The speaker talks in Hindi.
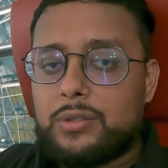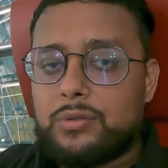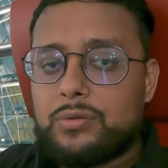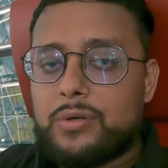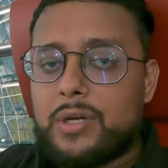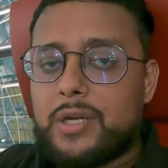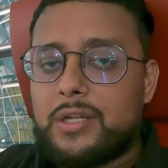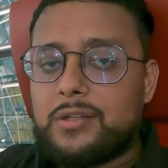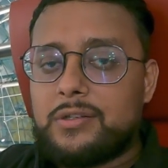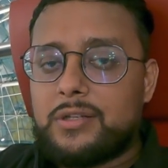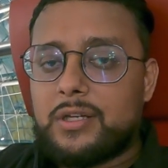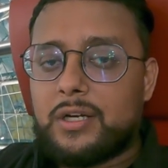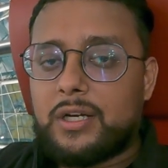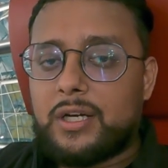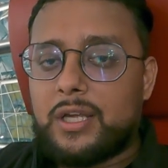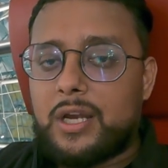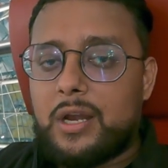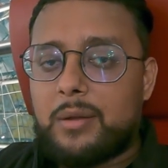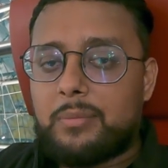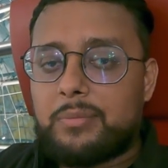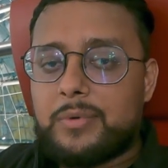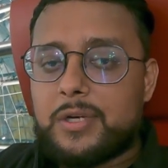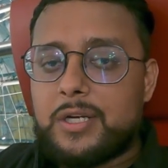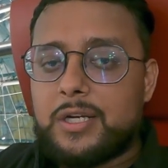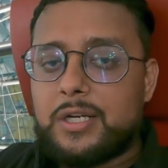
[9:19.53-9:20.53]
यू e से अगर
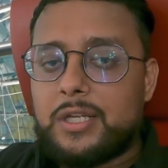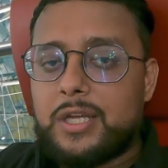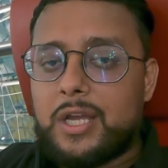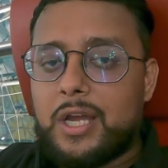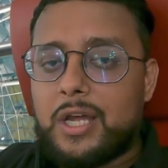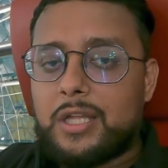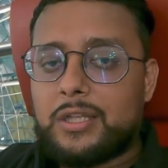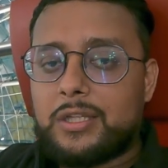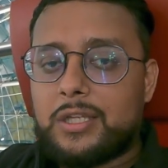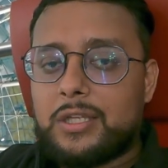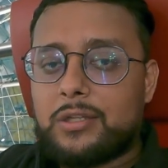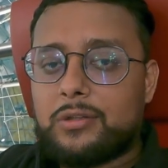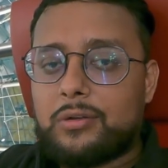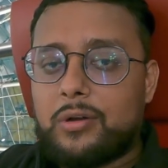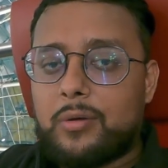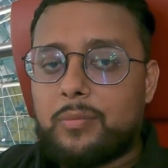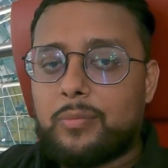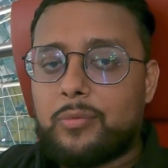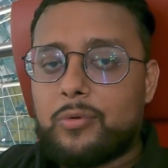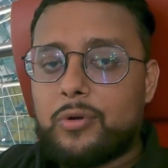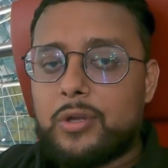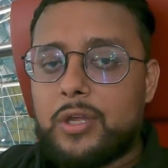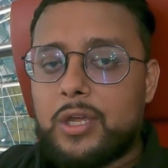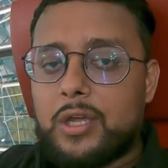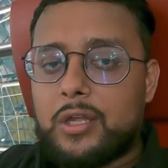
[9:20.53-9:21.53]
आप इंडिया आते हैं तो
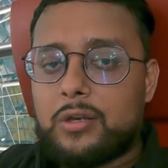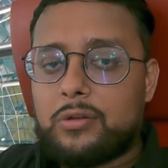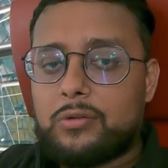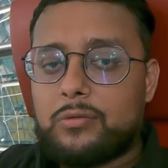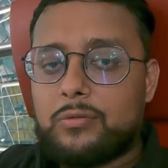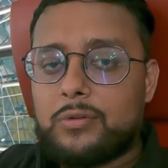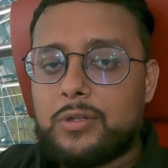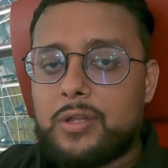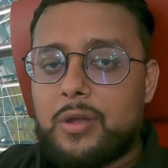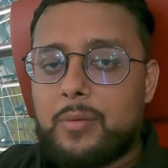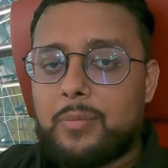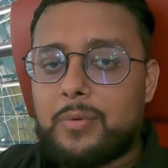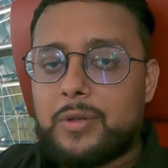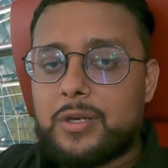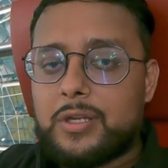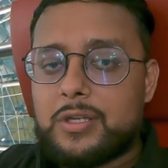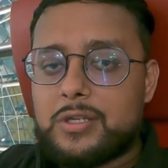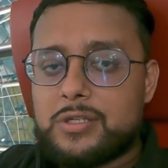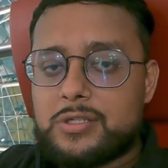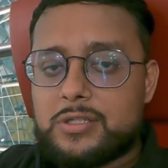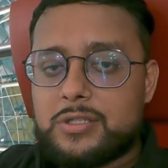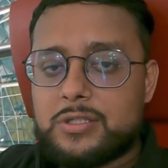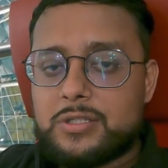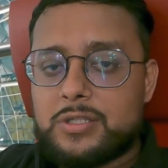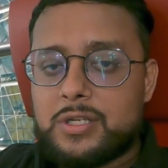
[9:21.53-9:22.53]
आपको एयर सुविधा पर
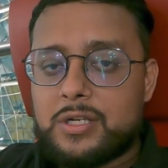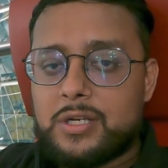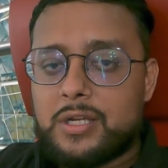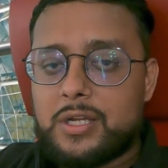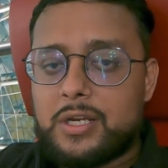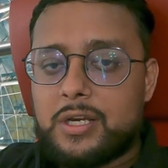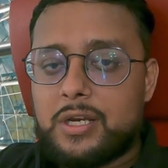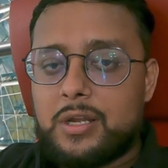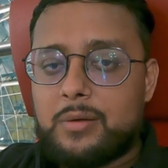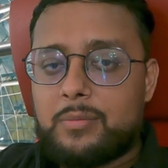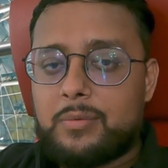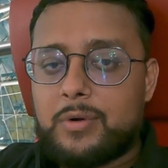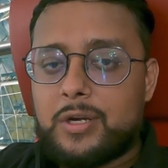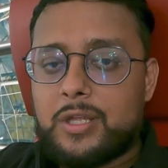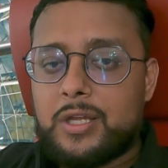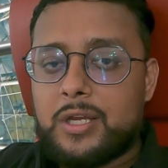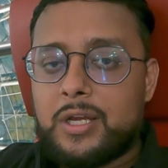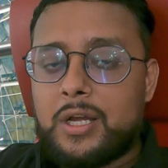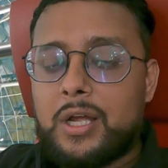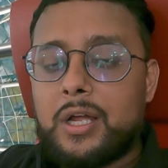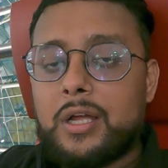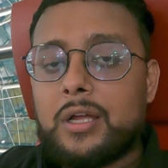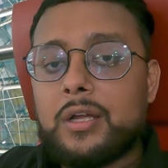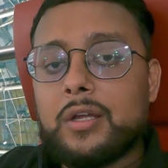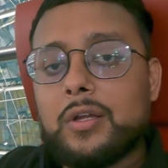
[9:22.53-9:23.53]
रजिस्ट्रेशन करना
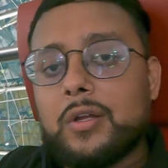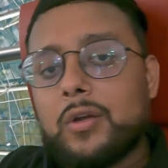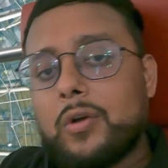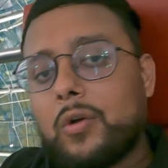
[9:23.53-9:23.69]
पड़ेगा